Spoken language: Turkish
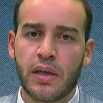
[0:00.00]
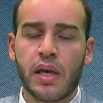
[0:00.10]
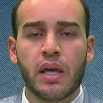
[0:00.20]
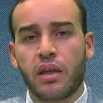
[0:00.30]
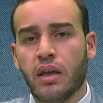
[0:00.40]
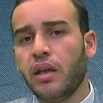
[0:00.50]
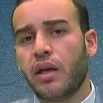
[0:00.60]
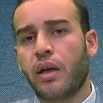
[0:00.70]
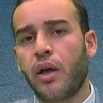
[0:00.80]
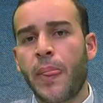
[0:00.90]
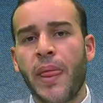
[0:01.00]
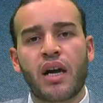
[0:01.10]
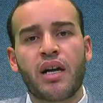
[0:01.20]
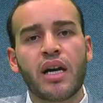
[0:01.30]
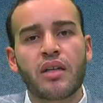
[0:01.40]
Yine
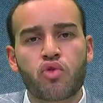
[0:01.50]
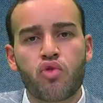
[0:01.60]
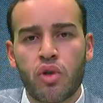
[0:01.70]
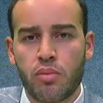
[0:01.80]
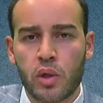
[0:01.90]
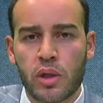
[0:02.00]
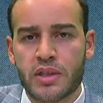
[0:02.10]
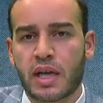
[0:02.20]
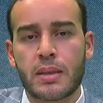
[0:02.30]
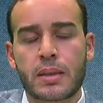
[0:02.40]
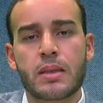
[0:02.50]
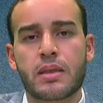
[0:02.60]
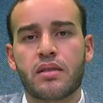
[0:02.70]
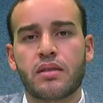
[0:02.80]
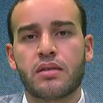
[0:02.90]
akarsu gibi olacağız.
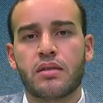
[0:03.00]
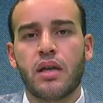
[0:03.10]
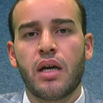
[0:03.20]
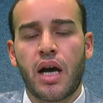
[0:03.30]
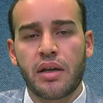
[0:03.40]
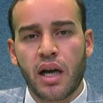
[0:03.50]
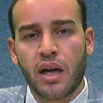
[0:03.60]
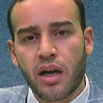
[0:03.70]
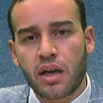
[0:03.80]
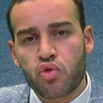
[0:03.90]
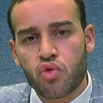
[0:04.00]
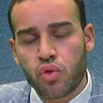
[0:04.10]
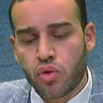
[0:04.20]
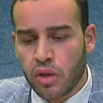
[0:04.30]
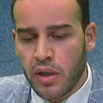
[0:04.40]
Hani
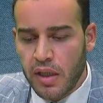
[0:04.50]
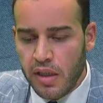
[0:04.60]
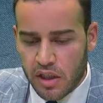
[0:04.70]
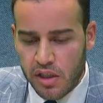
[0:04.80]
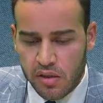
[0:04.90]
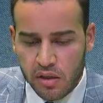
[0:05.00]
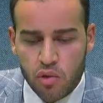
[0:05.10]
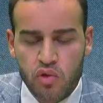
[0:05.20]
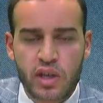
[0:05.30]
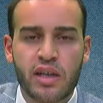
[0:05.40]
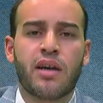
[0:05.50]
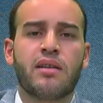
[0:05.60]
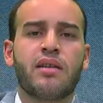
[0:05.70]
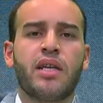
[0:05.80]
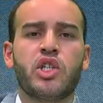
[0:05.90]
akarsu geçtiği
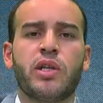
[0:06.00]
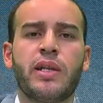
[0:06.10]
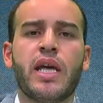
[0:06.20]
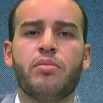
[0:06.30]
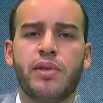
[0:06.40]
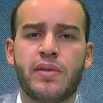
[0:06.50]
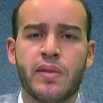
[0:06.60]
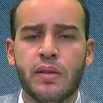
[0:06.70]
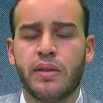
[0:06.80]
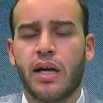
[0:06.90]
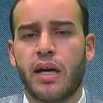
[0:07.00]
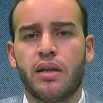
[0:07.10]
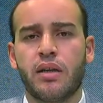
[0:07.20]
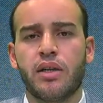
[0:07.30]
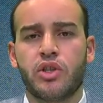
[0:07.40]
güzergahta yeşiller bitirir ya,
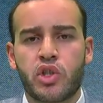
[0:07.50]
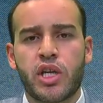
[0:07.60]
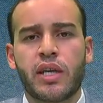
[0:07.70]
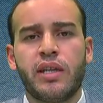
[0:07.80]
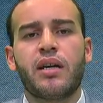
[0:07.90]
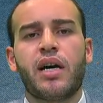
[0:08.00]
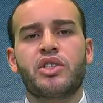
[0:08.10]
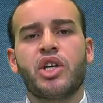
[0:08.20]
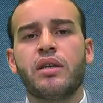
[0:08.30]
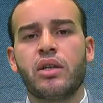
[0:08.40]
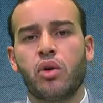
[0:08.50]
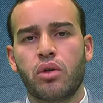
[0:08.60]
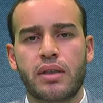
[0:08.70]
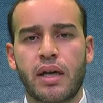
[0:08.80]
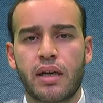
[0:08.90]
çiçekler açar ya
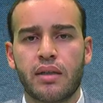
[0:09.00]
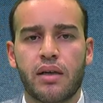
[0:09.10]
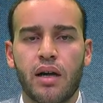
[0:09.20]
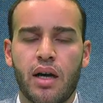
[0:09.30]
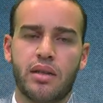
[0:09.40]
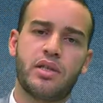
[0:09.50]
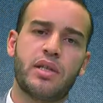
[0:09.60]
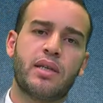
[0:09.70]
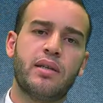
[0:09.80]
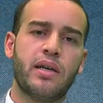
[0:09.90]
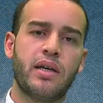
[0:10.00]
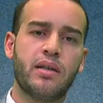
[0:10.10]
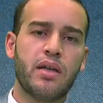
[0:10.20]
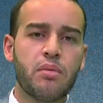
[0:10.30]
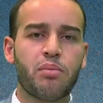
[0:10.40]
orada aynı şekilde.
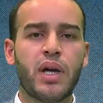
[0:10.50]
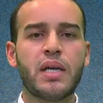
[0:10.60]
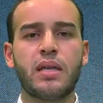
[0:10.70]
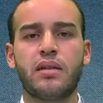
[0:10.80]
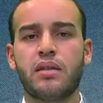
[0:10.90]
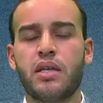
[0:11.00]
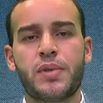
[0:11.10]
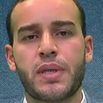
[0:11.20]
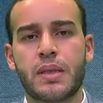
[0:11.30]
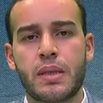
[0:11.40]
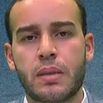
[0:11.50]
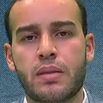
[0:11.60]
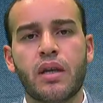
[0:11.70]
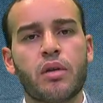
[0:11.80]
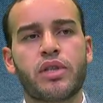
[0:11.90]
Bazen kimsesiz
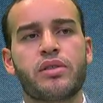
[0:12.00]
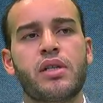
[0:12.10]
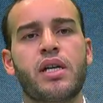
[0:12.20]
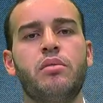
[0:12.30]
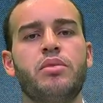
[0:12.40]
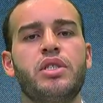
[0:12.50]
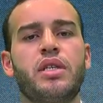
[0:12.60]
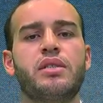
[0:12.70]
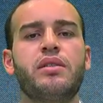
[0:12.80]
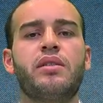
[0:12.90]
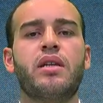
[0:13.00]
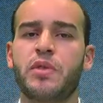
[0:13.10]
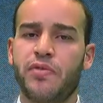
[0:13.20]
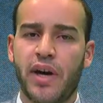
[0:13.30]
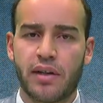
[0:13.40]
tek başına kalmış
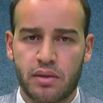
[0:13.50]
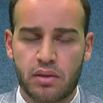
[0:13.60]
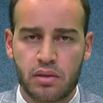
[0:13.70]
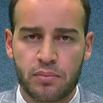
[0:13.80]
yaşlılarımız vardır.